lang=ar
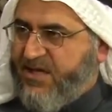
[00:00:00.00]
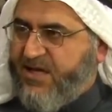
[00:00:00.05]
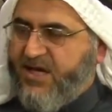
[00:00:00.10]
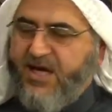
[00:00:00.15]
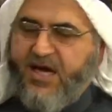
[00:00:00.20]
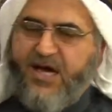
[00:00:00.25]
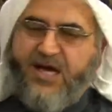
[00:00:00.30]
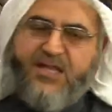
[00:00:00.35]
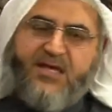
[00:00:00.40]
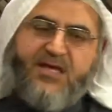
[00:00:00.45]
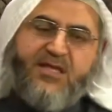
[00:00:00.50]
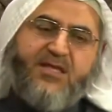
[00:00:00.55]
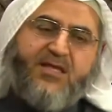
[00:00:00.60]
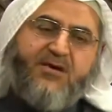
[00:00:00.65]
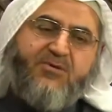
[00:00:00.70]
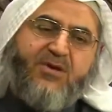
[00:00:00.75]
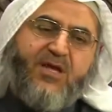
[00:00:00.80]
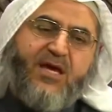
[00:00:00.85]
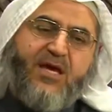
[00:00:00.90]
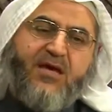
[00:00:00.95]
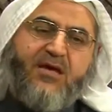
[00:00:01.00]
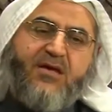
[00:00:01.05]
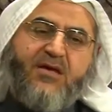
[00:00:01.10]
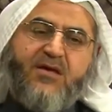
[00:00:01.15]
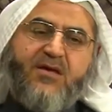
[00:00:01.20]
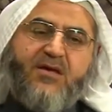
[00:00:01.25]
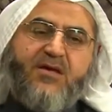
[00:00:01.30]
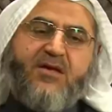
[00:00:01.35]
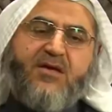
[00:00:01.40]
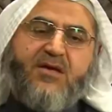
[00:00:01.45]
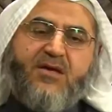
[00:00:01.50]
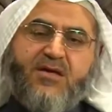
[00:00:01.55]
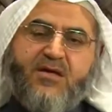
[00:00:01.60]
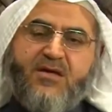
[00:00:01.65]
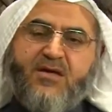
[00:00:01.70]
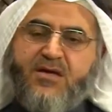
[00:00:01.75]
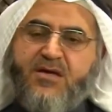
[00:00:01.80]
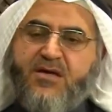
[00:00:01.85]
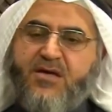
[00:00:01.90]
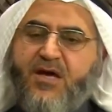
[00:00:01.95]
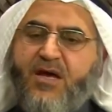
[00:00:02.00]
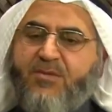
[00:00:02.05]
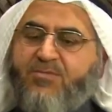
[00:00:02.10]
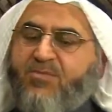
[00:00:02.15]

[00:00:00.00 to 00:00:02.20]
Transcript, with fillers: هذه الدولة آه،